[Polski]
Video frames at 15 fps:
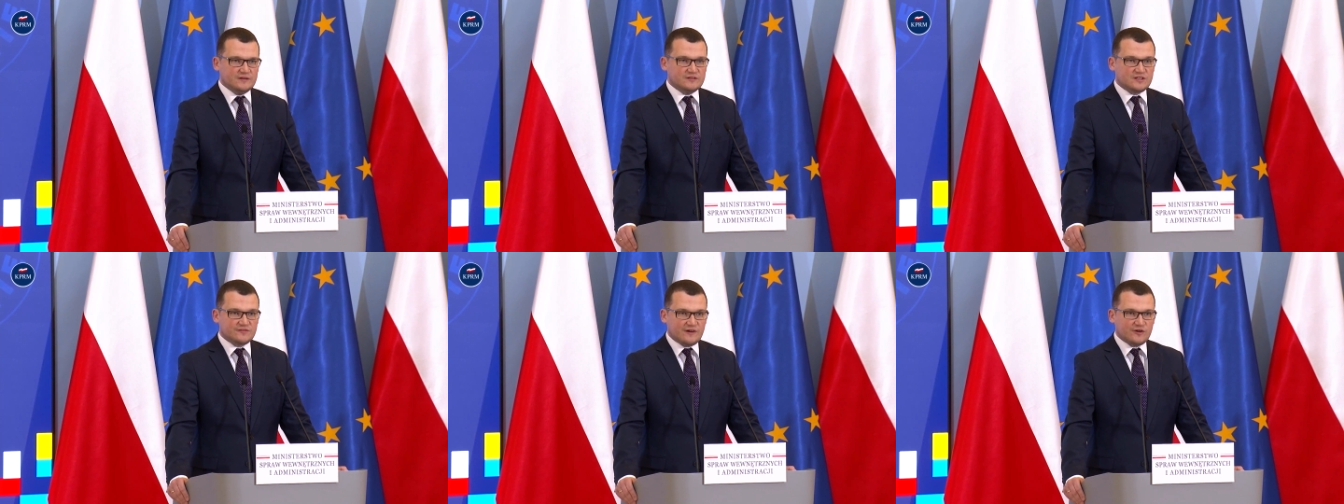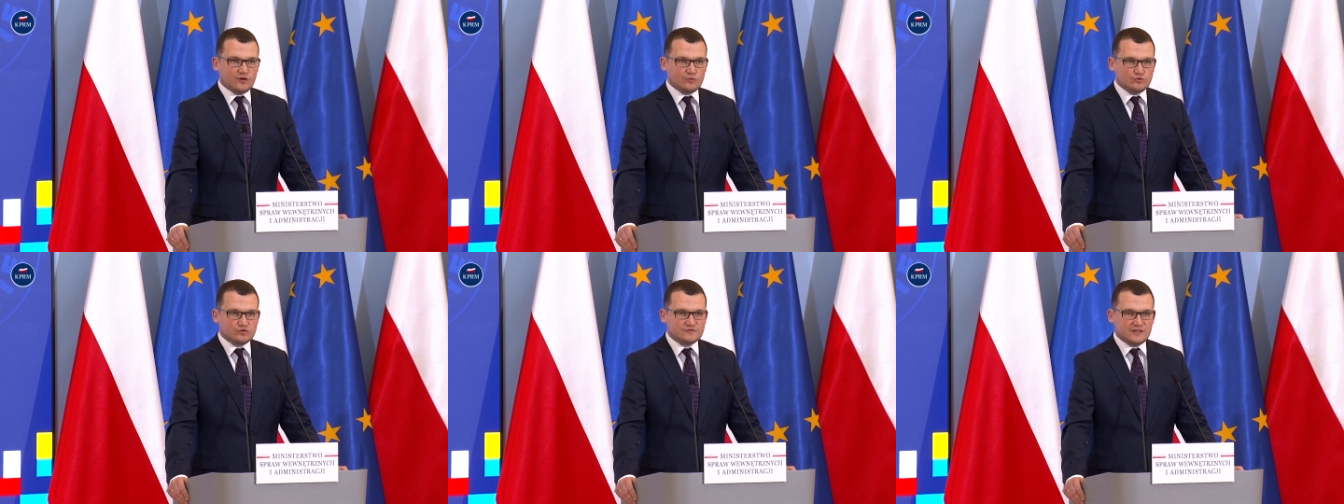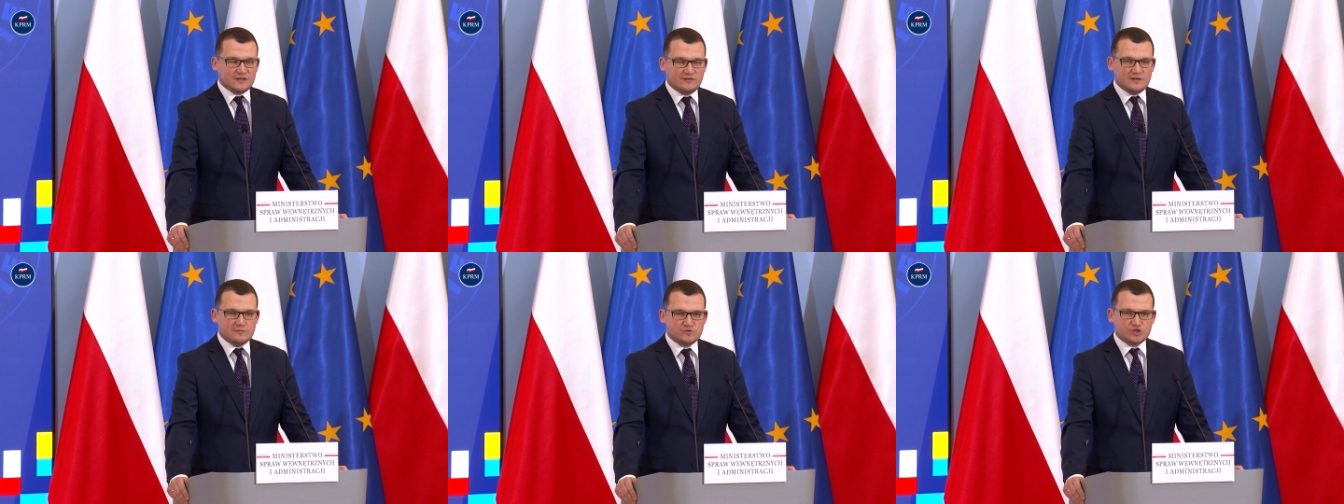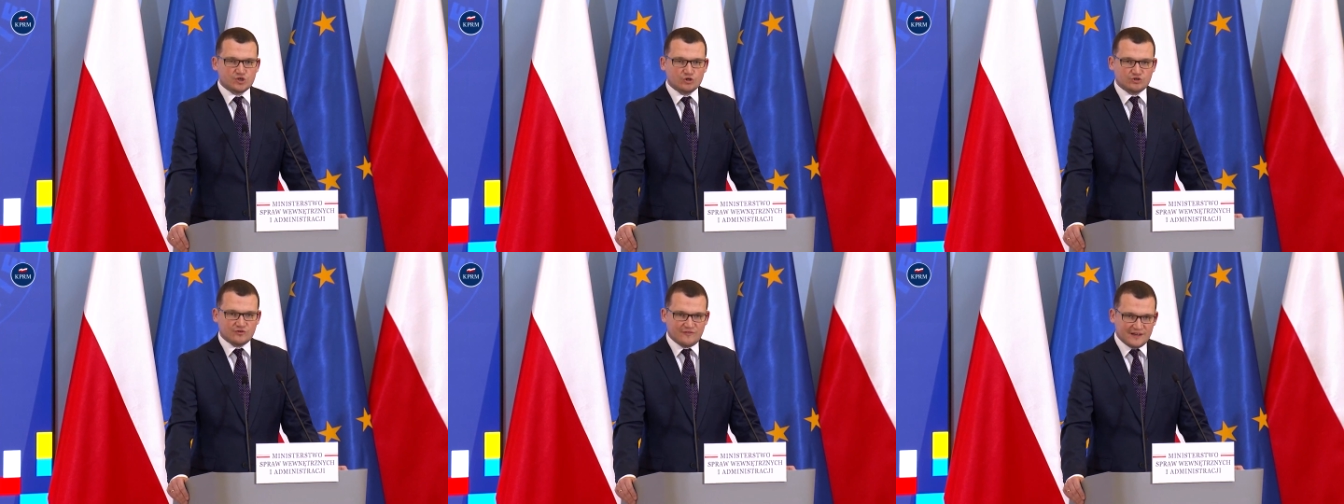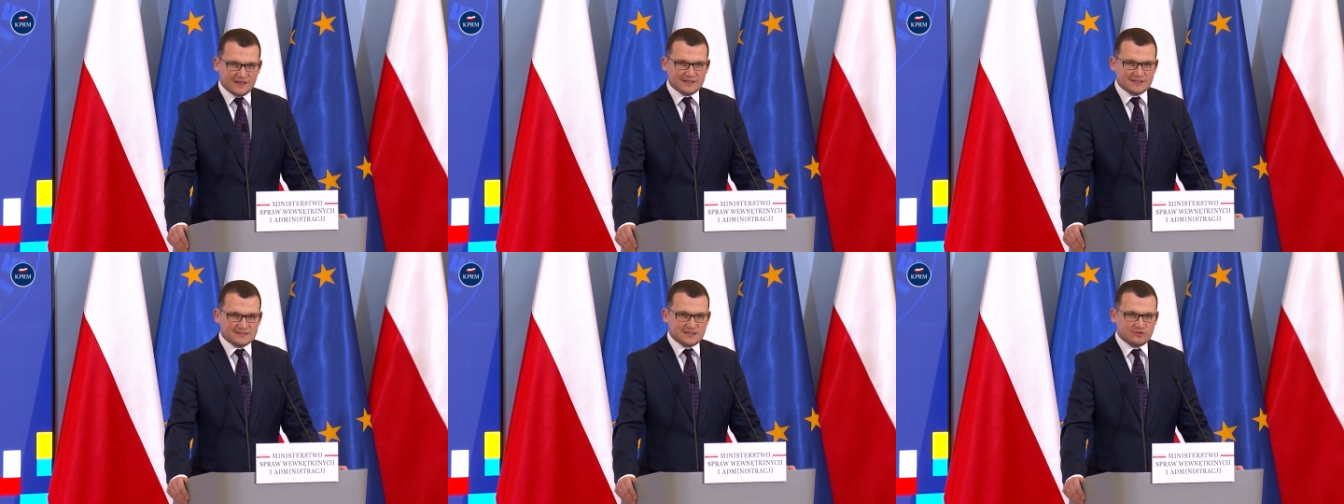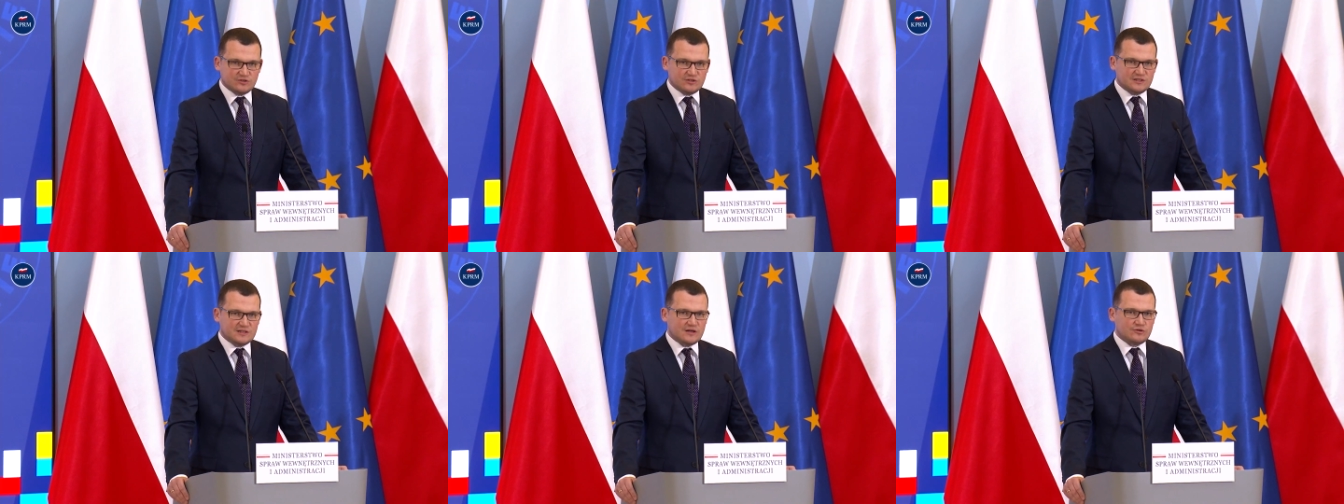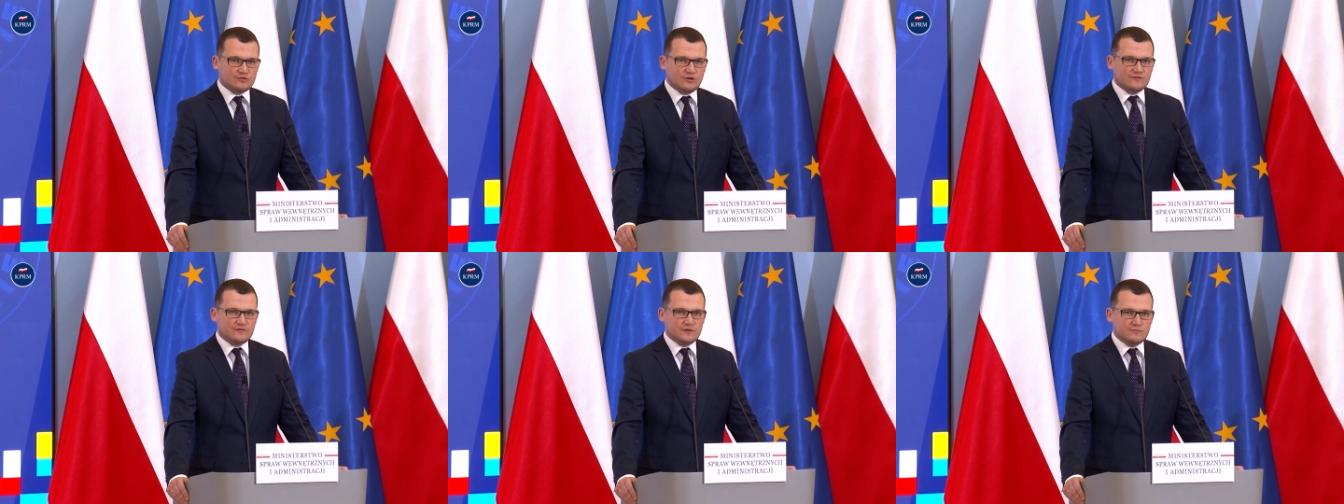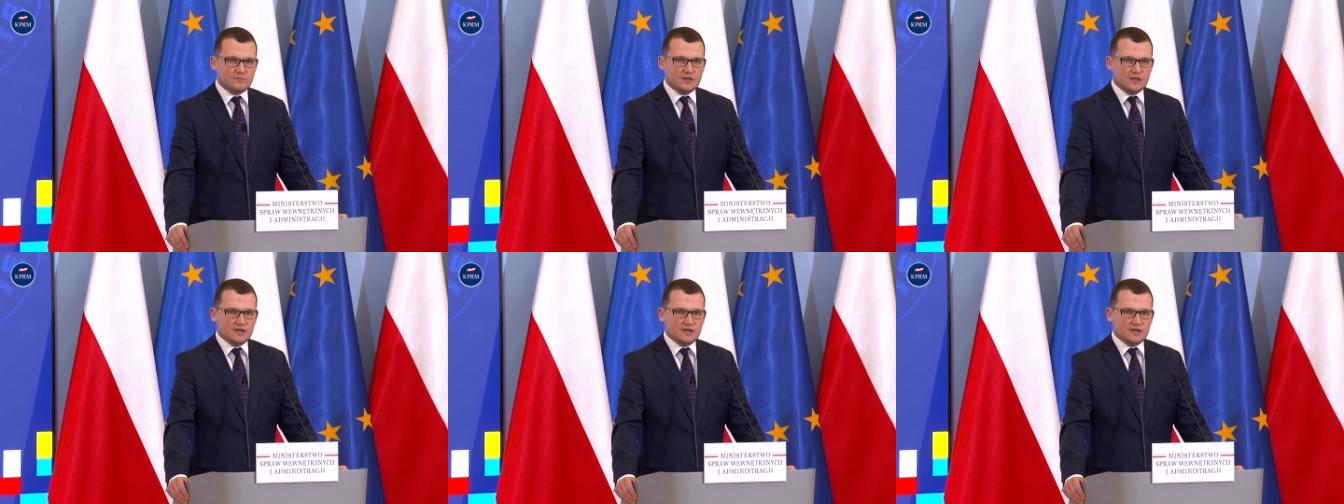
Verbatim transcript: trwają już w tej chwili przygotowania na Stadionie Narodowym.